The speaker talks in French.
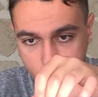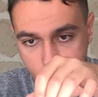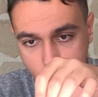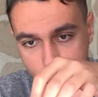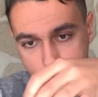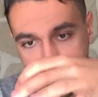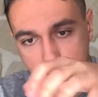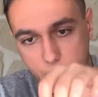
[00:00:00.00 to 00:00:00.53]
Je
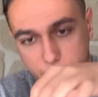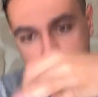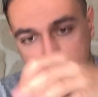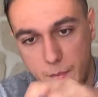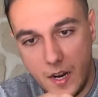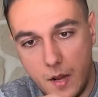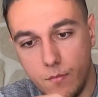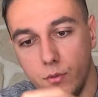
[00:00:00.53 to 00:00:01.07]
vais pouvoir
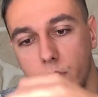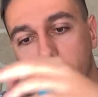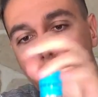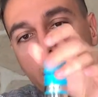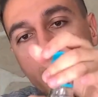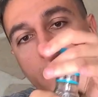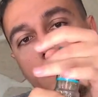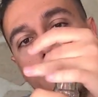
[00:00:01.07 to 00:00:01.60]
fermer la
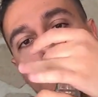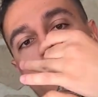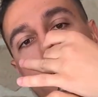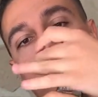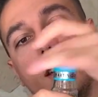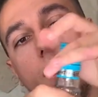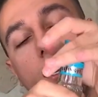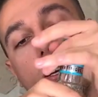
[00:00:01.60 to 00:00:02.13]
bouteille
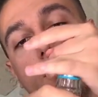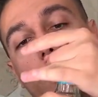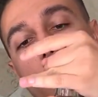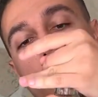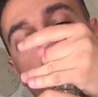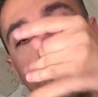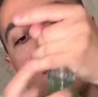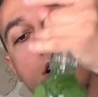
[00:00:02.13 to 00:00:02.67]
et on va
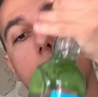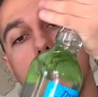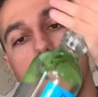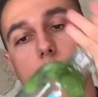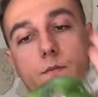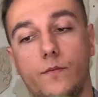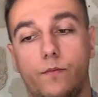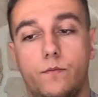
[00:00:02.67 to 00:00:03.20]
pouvoir
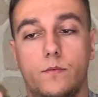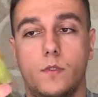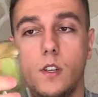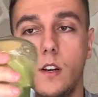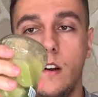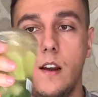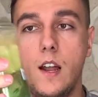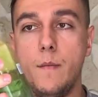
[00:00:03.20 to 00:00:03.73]

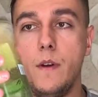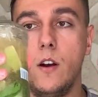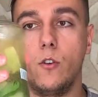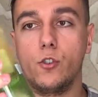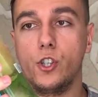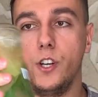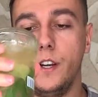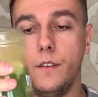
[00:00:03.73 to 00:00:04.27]
la
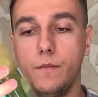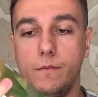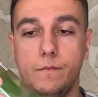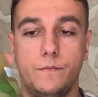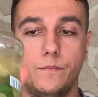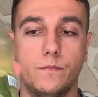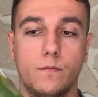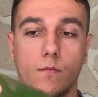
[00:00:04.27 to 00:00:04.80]
mélanger.
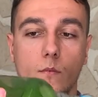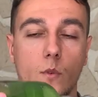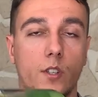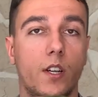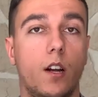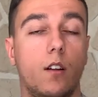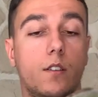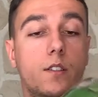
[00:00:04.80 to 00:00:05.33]
Donc
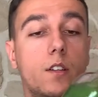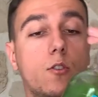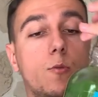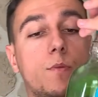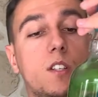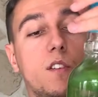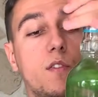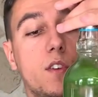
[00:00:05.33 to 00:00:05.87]
ça, c'est le
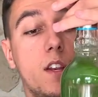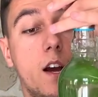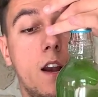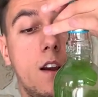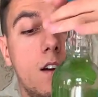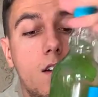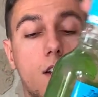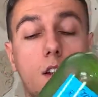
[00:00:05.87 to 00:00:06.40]
petit
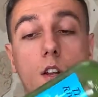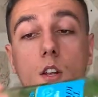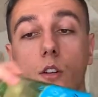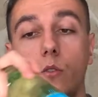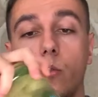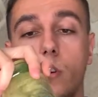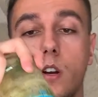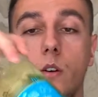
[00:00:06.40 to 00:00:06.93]
final.
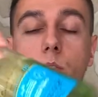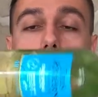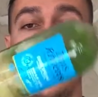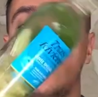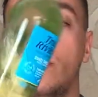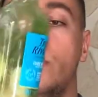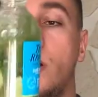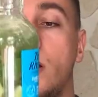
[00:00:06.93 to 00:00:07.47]
Donc là, on
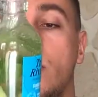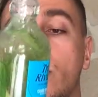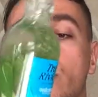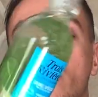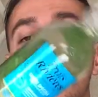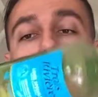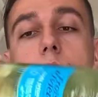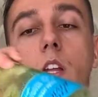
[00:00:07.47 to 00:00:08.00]
a, on a le
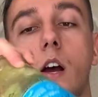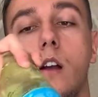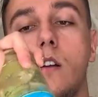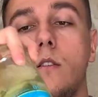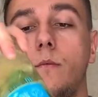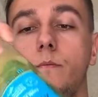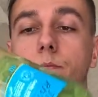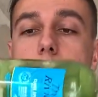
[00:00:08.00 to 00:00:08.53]
rendu final.